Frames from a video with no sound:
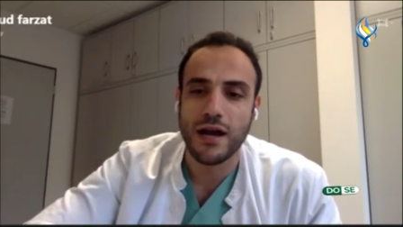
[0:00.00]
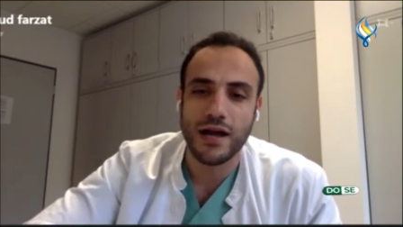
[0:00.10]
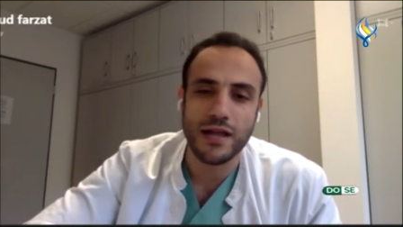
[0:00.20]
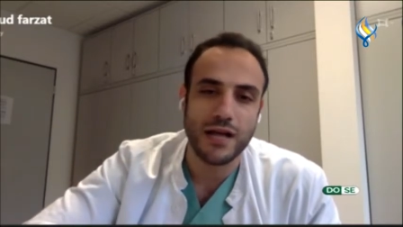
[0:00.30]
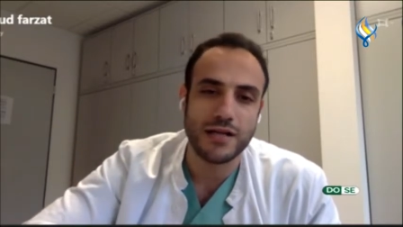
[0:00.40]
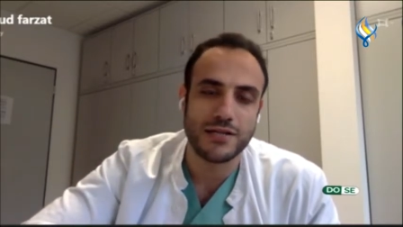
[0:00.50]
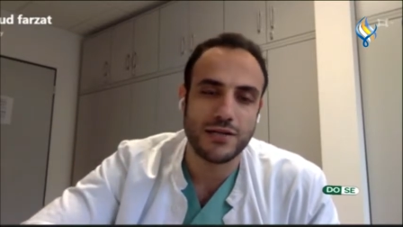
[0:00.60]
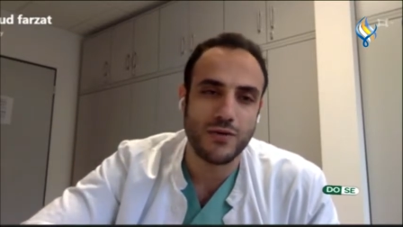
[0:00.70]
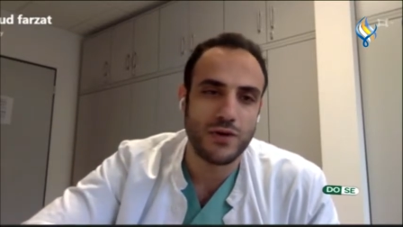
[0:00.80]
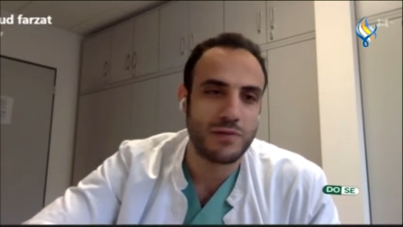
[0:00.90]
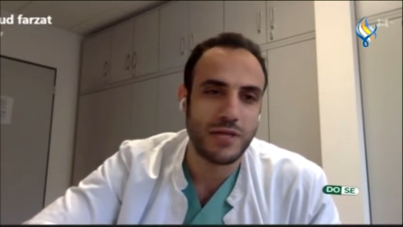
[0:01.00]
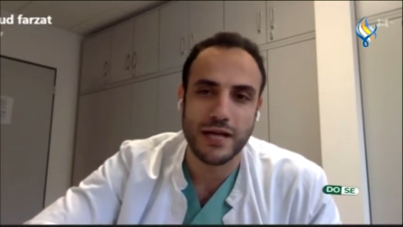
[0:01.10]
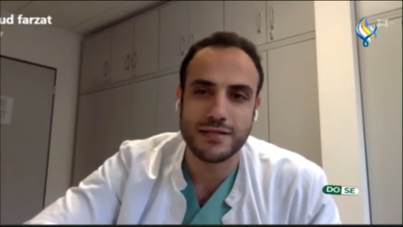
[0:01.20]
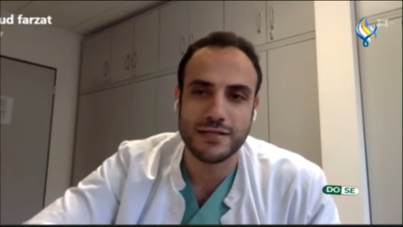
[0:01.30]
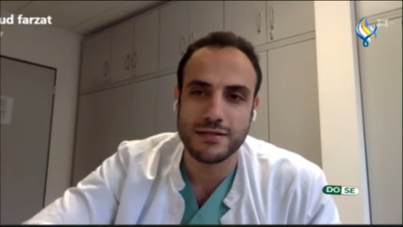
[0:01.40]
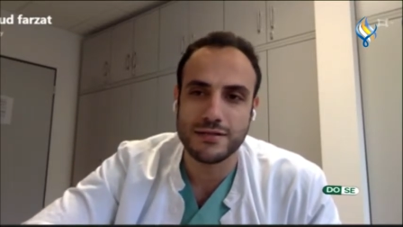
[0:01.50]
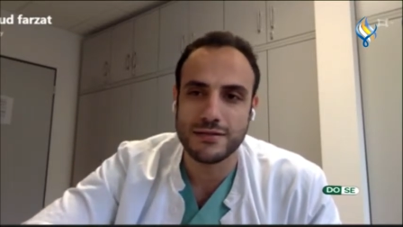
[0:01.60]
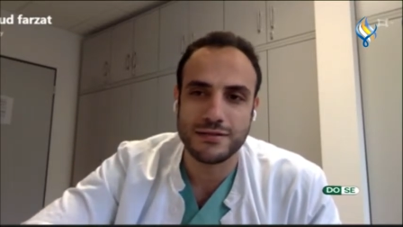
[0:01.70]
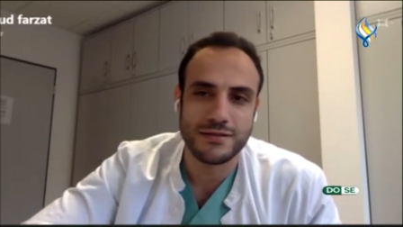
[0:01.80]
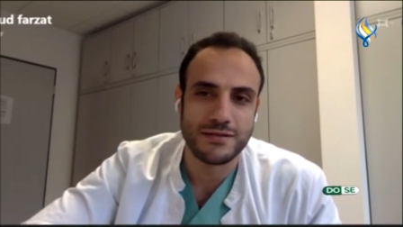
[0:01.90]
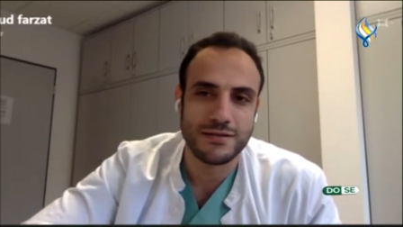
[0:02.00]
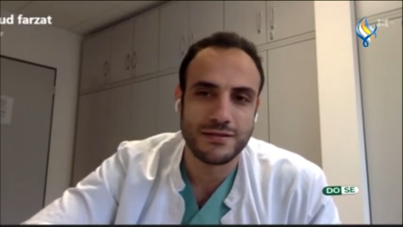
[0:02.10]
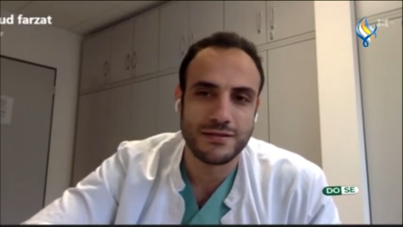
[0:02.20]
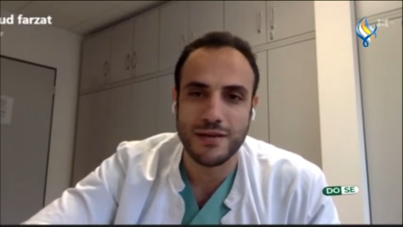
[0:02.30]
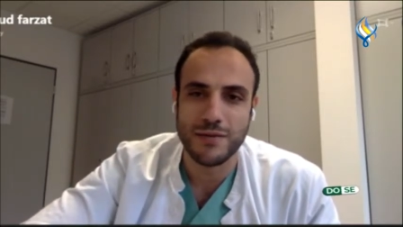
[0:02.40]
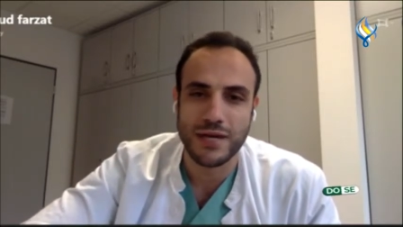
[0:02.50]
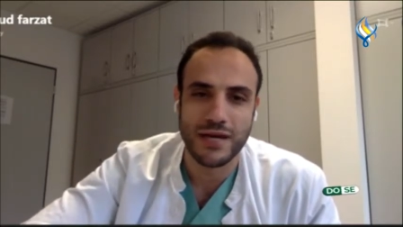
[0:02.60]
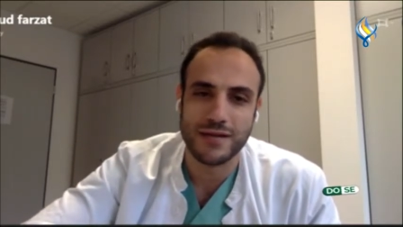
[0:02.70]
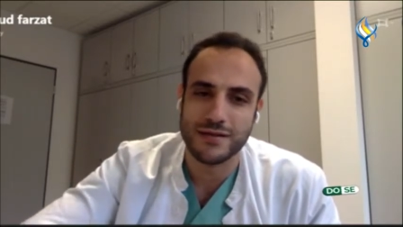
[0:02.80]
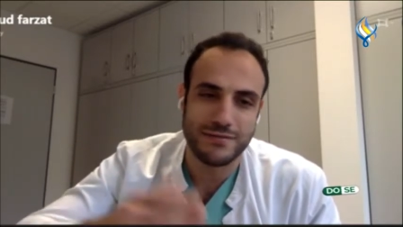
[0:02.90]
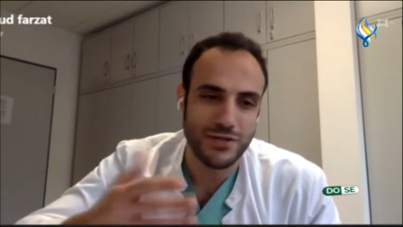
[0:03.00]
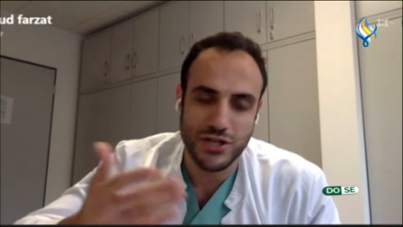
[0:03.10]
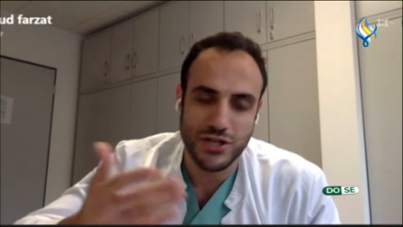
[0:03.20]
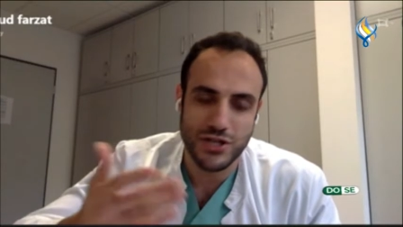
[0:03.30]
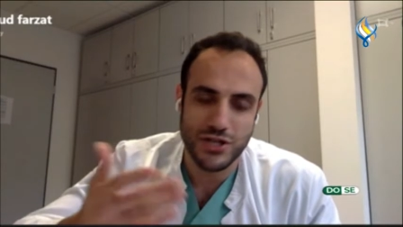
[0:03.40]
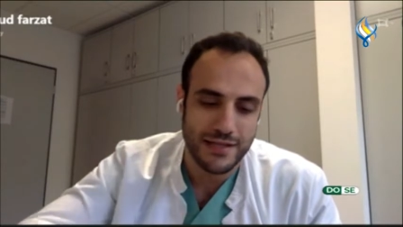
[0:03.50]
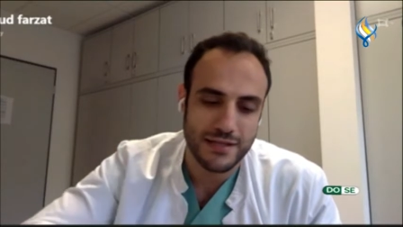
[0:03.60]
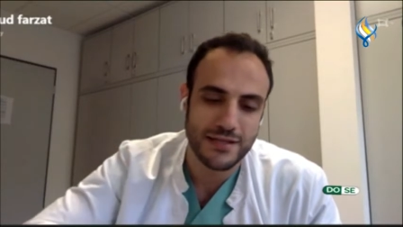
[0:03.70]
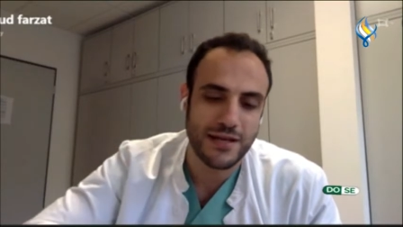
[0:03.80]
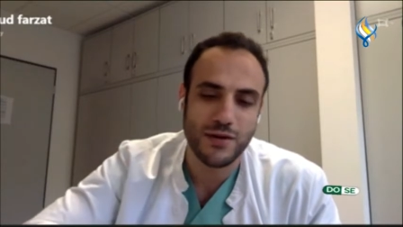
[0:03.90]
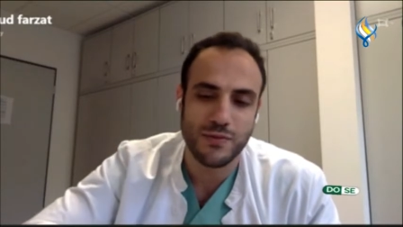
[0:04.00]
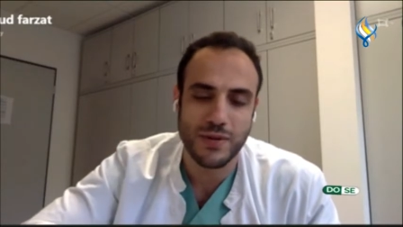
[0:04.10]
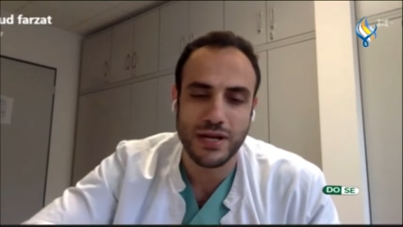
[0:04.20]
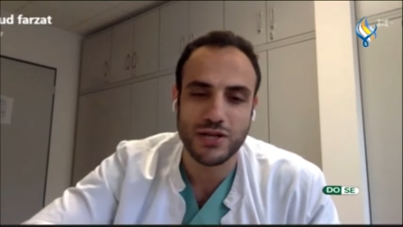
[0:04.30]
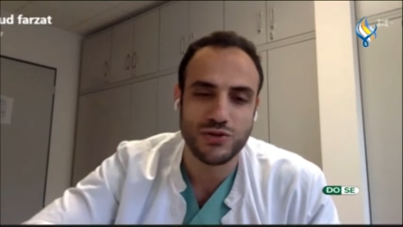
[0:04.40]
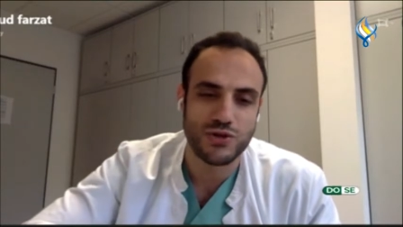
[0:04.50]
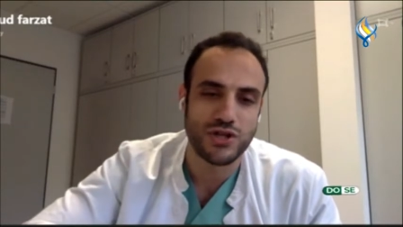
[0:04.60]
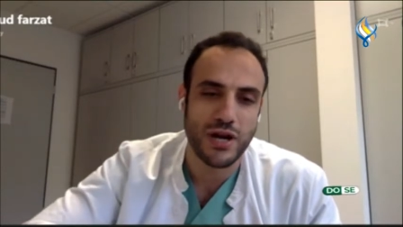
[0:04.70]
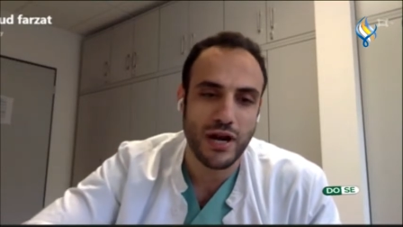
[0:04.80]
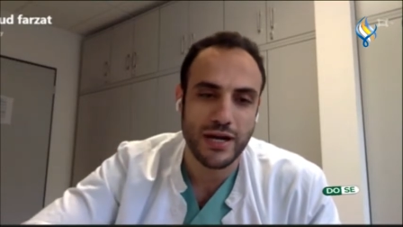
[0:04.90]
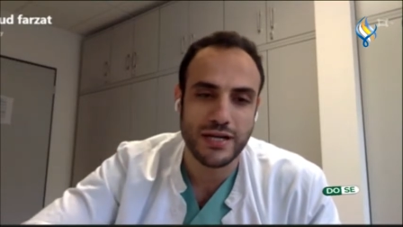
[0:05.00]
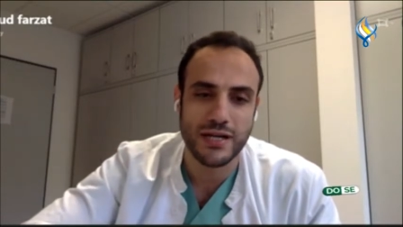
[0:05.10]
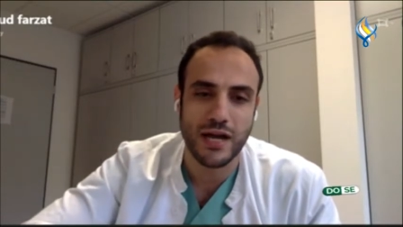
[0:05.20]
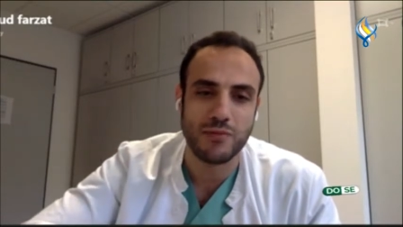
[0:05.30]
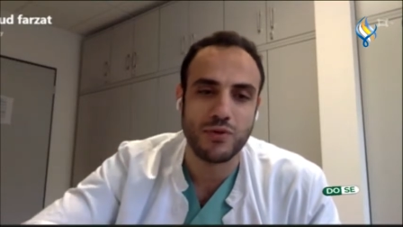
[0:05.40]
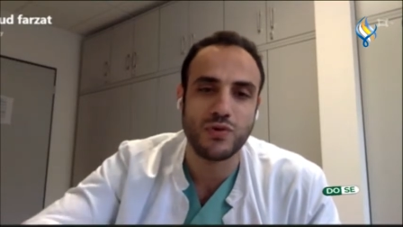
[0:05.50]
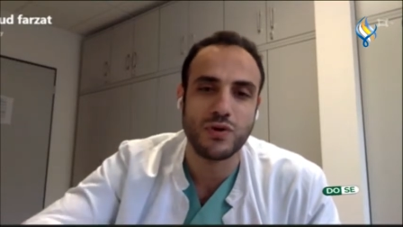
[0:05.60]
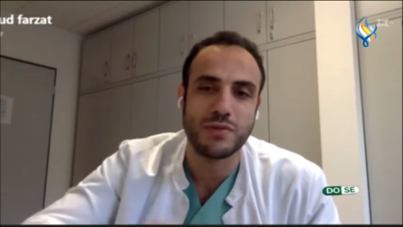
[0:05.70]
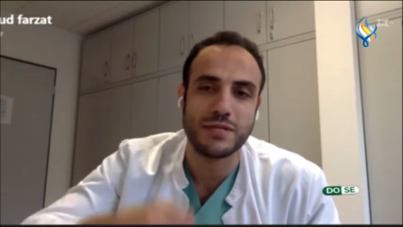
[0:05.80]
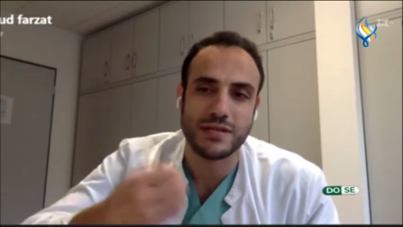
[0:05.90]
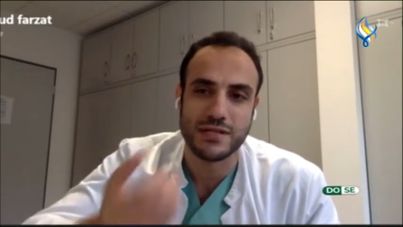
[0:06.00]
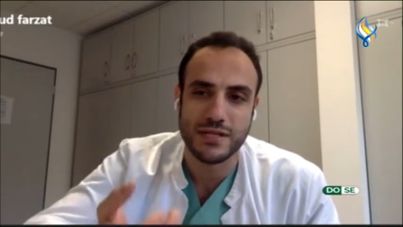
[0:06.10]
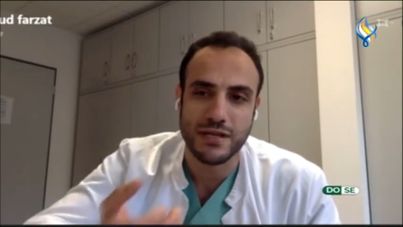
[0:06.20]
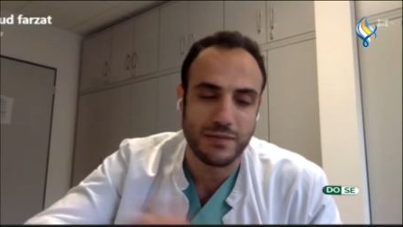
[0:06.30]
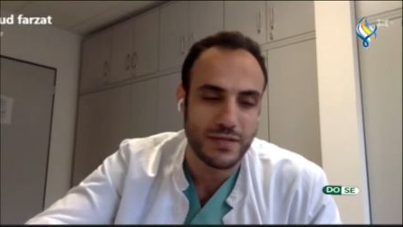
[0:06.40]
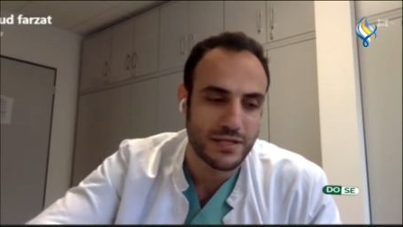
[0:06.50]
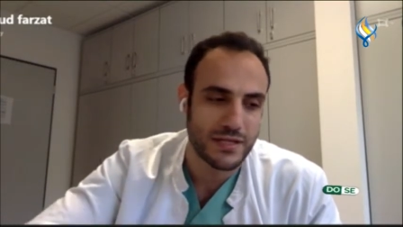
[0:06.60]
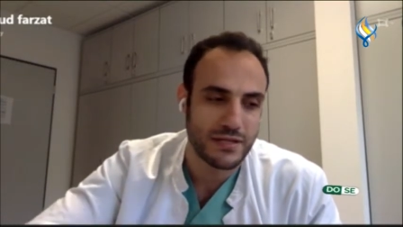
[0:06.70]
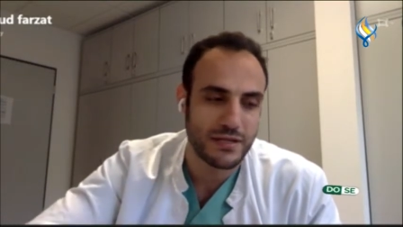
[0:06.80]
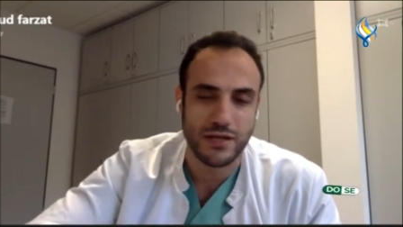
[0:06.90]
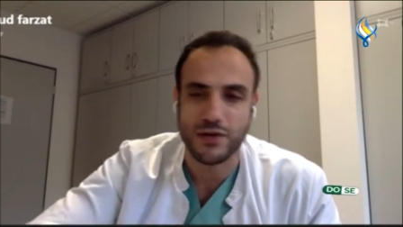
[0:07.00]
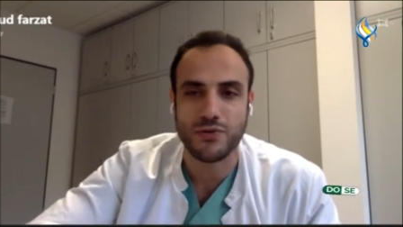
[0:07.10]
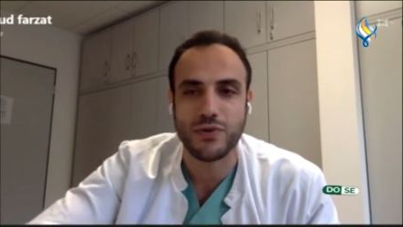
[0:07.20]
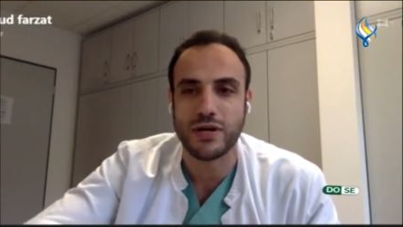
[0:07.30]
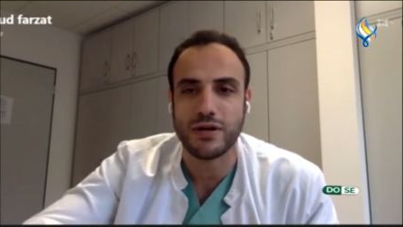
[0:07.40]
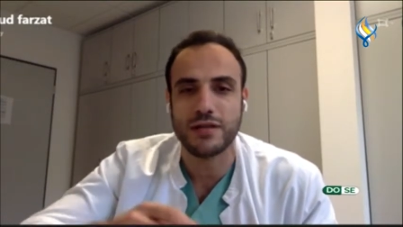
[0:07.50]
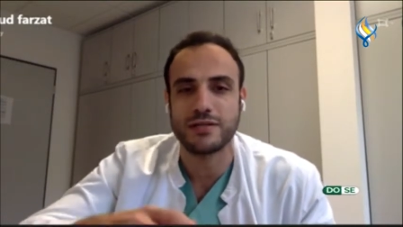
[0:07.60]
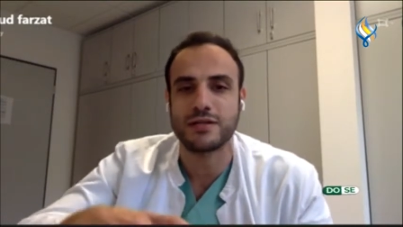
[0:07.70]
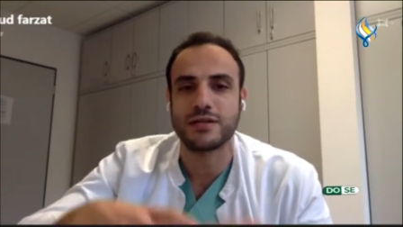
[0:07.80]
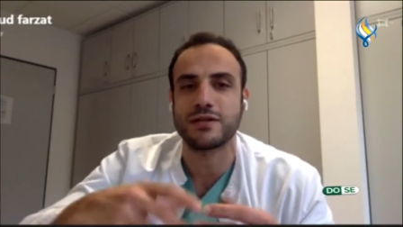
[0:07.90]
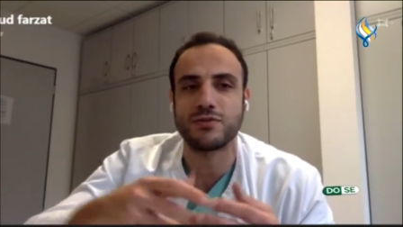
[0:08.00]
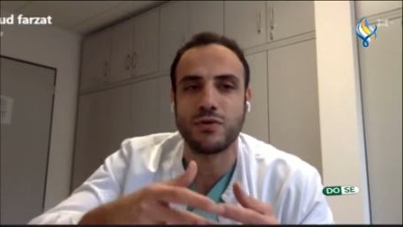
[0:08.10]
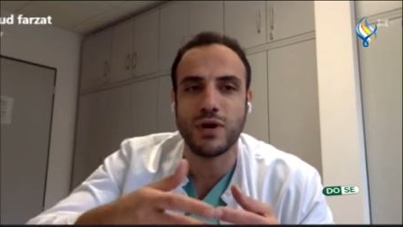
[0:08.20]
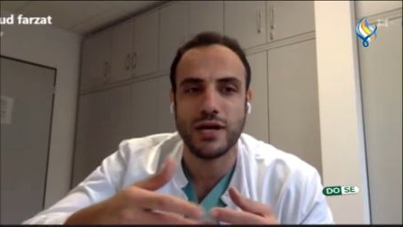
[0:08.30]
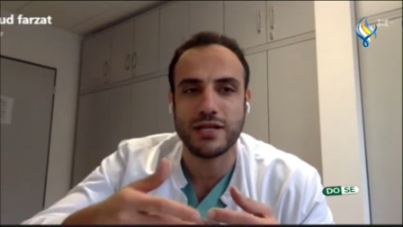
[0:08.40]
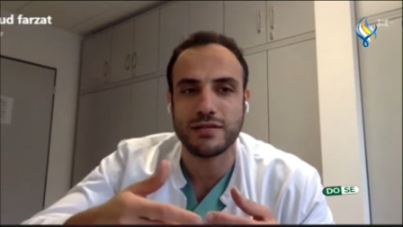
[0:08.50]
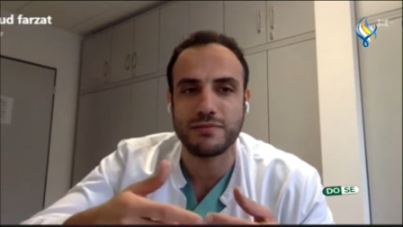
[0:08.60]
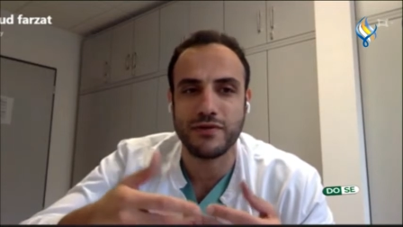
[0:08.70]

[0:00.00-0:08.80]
هلا هذا الحكي تطور من 30 سنة يمكن 20 30 سنة وبلشوا الجراحين يعملوها بالتنظير البسيط اللي هو عن طريق انه الواحد